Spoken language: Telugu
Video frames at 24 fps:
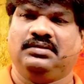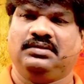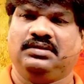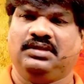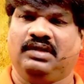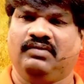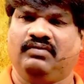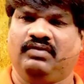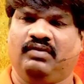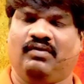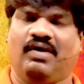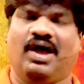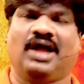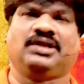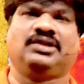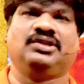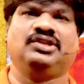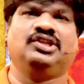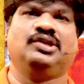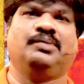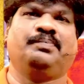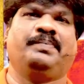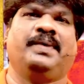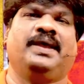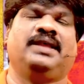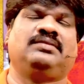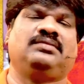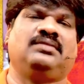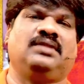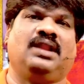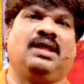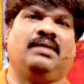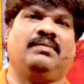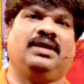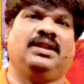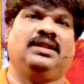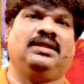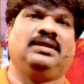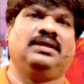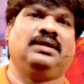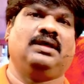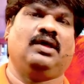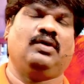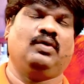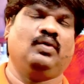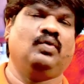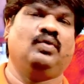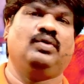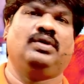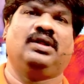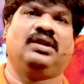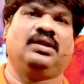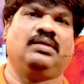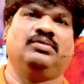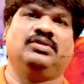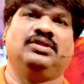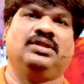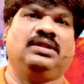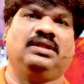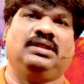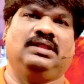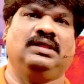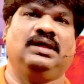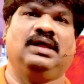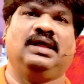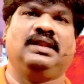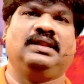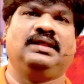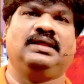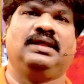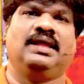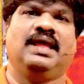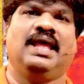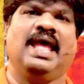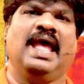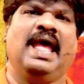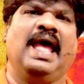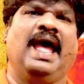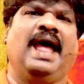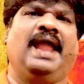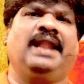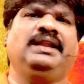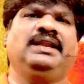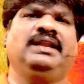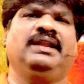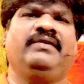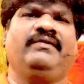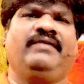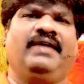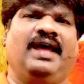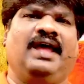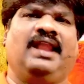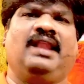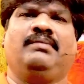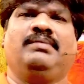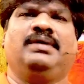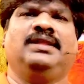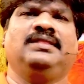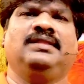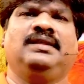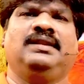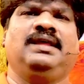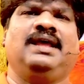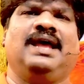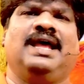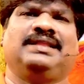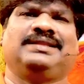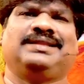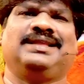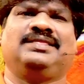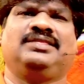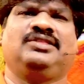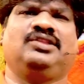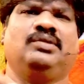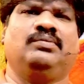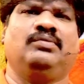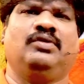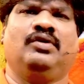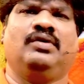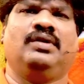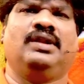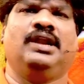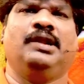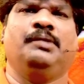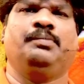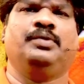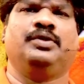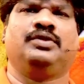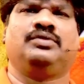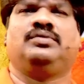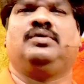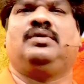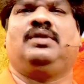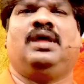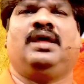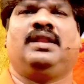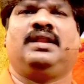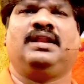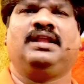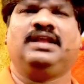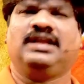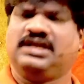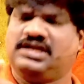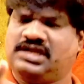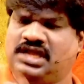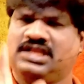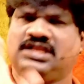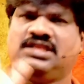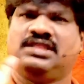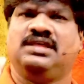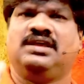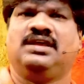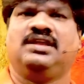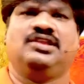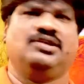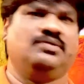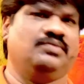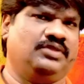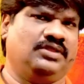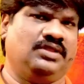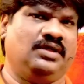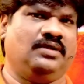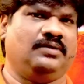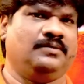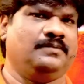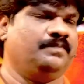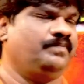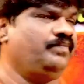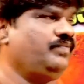దేవుని వాక్యం చెప్పేస్తున్నామని అనుకుంటారేమో తెలియదు కానీ అన్ని వేల మందిని అసత్యంలో నడిపిస్తున్నారని ఖచ్చితంగా చెబుతాను